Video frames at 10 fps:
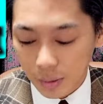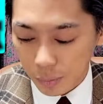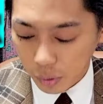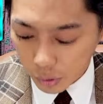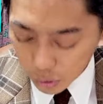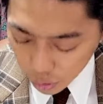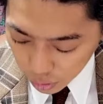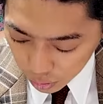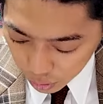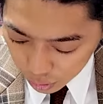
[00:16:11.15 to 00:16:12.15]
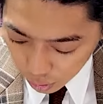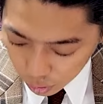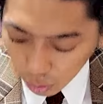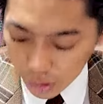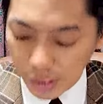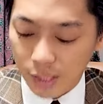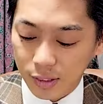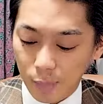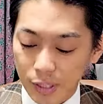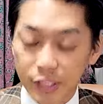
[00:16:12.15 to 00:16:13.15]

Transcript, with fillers: もうちょっと、と取りたかった、まあ、